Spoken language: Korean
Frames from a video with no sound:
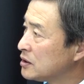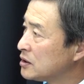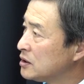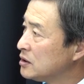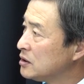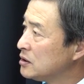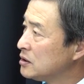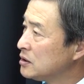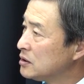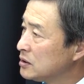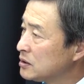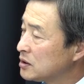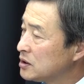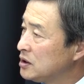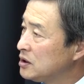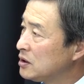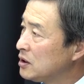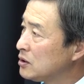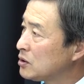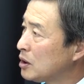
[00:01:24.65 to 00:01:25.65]
그
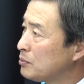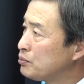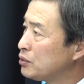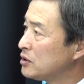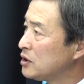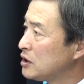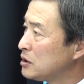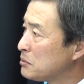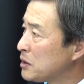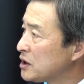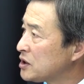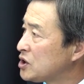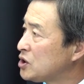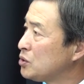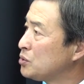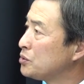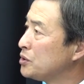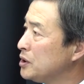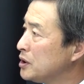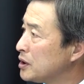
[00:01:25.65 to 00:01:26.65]
길을 덮은 흙만
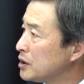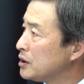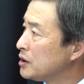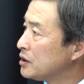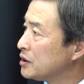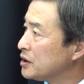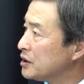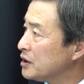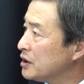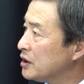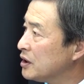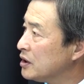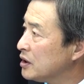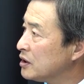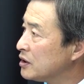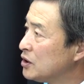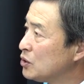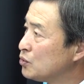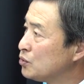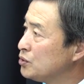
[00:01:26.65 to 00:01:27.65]
치우고 있는
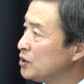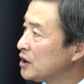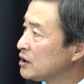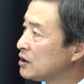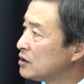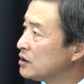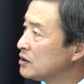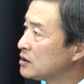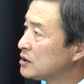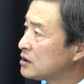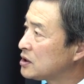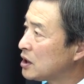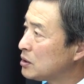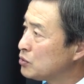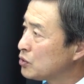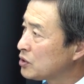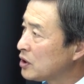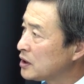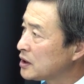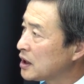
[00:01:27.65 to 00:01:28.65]
거거든요. 위에서
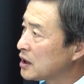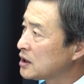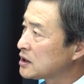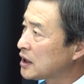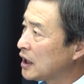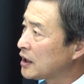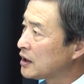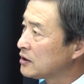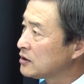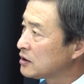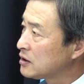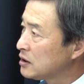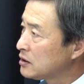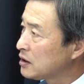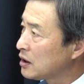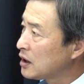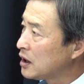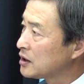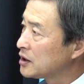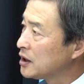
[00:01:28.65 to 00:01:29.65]
재무 설계를 잘해서
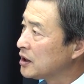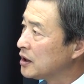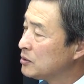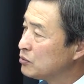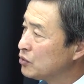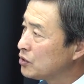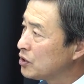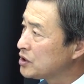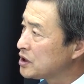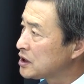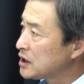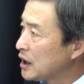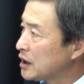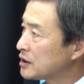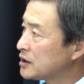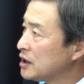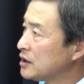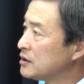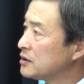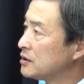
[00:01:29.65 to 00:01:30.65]
튼튼하게 무너지지
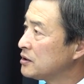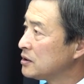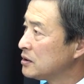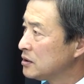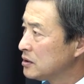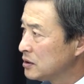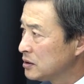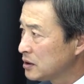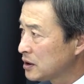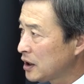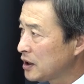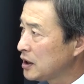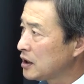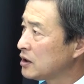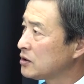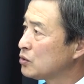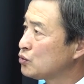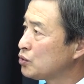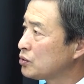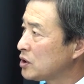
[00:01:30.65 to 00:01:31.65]
않게 산에
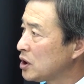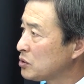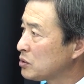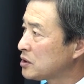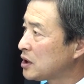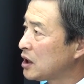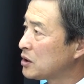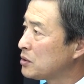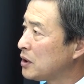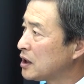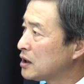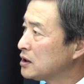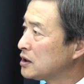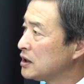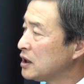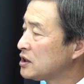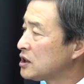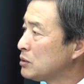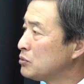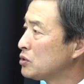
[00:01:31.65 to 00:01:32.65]
가서 축대도 쌓고 하는
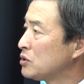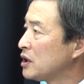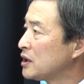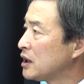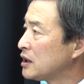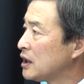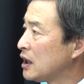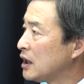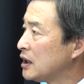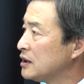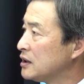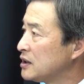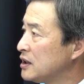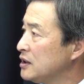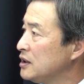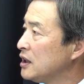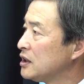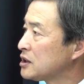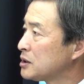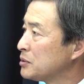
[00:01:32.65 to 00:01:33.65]
게 재무 설계다. 이렇게
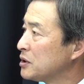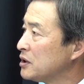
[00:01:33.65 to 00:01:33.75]
이해하시면